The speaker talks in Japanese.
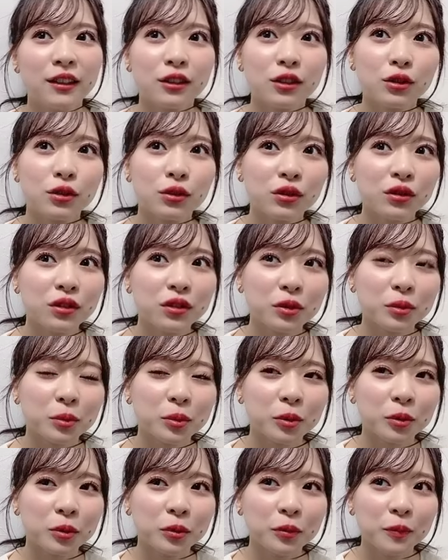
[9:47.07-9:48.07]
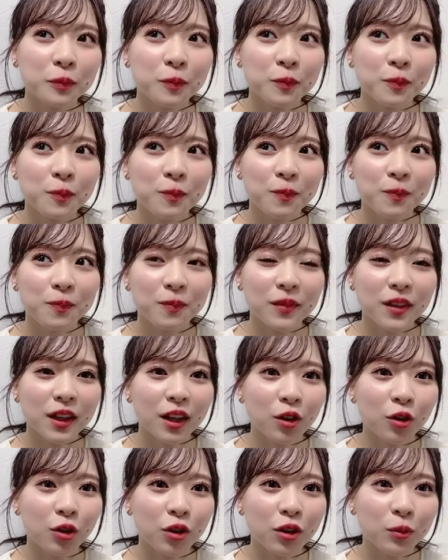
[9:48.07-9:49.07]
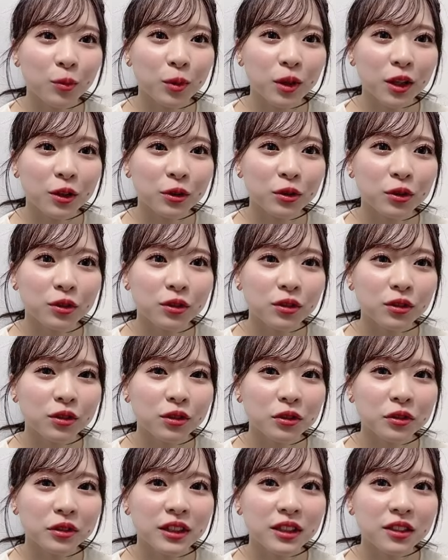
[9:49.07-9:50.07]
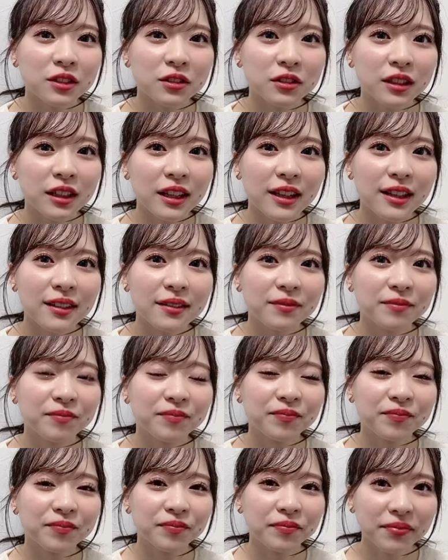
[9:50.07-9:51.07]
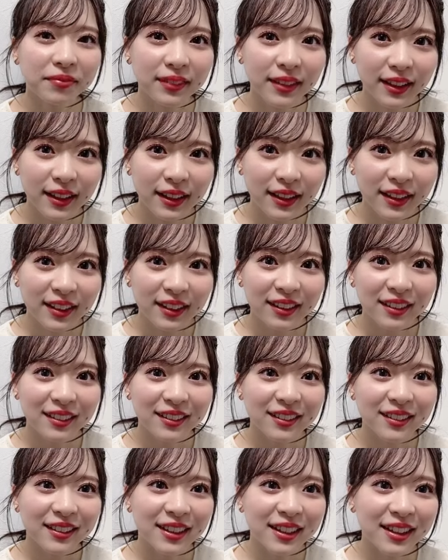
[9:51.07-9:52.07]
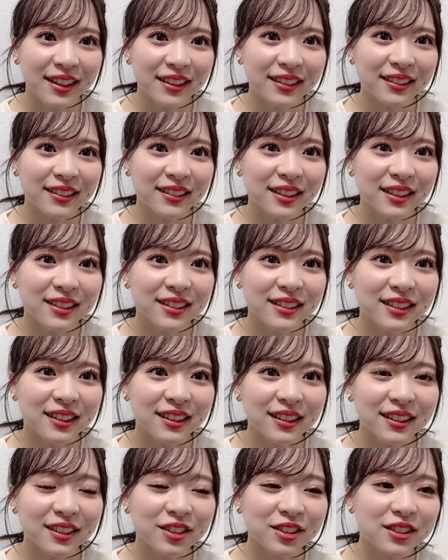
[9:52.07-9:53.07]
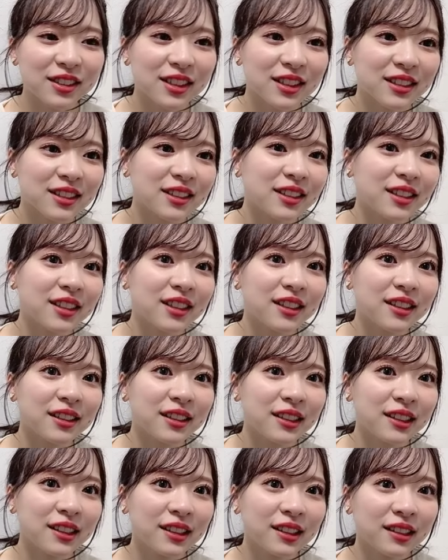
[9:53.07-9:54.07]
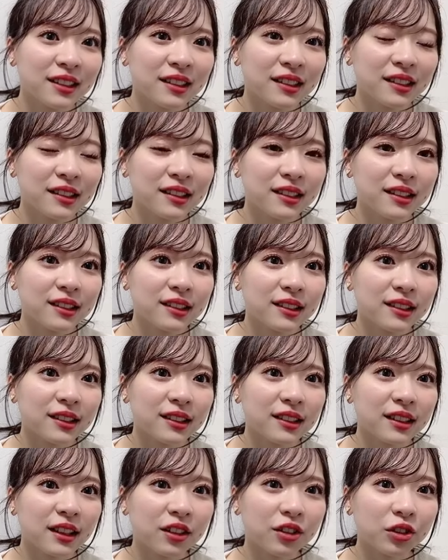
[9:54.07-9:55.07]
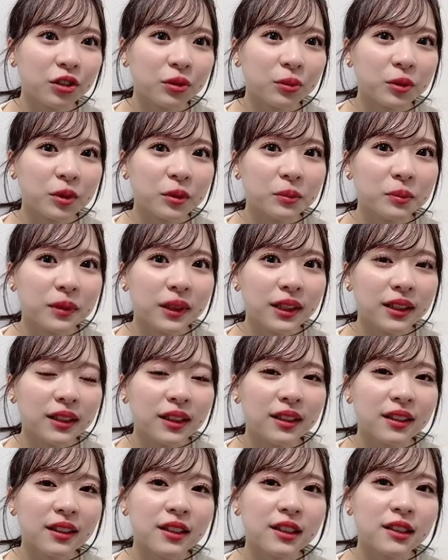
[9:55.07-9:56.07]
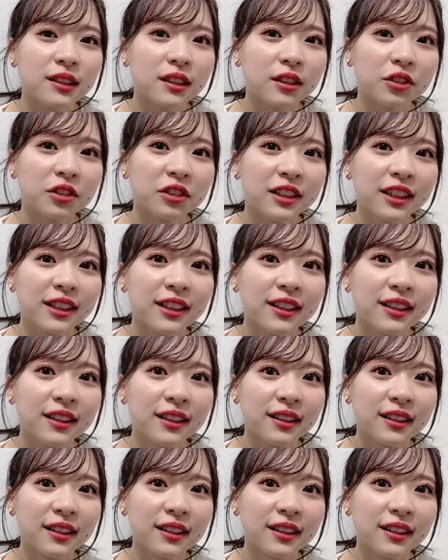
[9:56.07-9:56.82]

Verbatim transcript: そういうのもなんか声もらうとすごい嬉しくてね確かに苦戦してしたこともいっぱいあったんですけどね